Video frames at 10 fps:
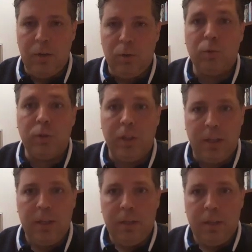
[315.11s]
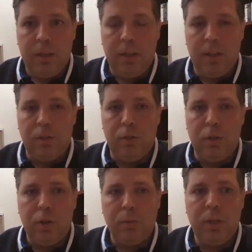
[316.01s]
umutla e,
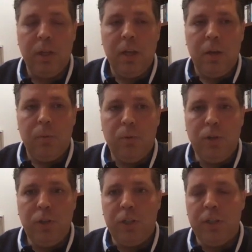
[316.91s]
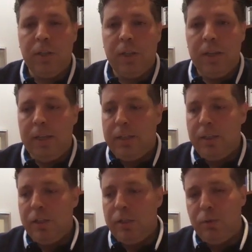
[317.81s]
gidiliyor. Şimdi bu işin
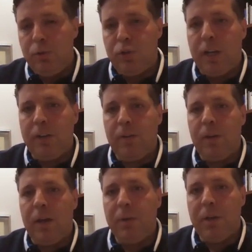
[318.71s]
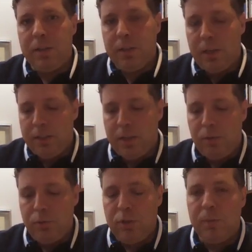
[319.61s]
ikinci bir 3 ay veya bir 6 ay
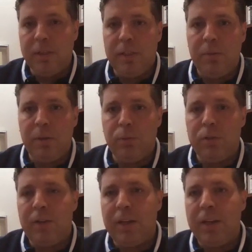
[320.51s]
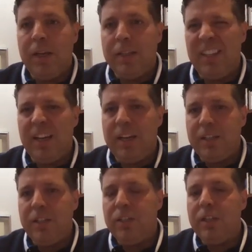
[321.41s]
daha uzaması demek bu sefer
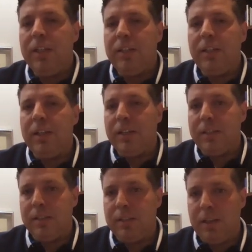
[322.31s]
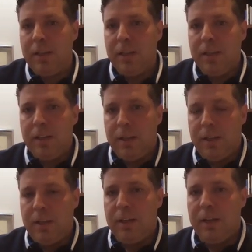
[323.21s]
tedarik zincirlerinde de aslında
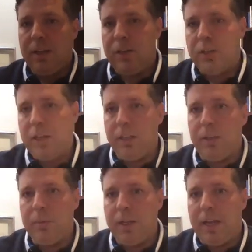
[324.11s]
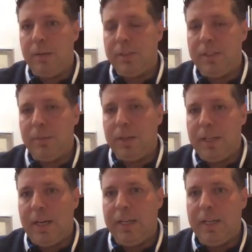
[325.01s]
e, şey anlamına gelmesi
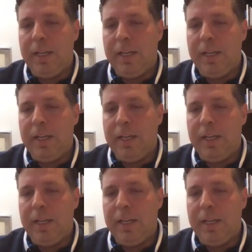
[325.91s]
demek. Yani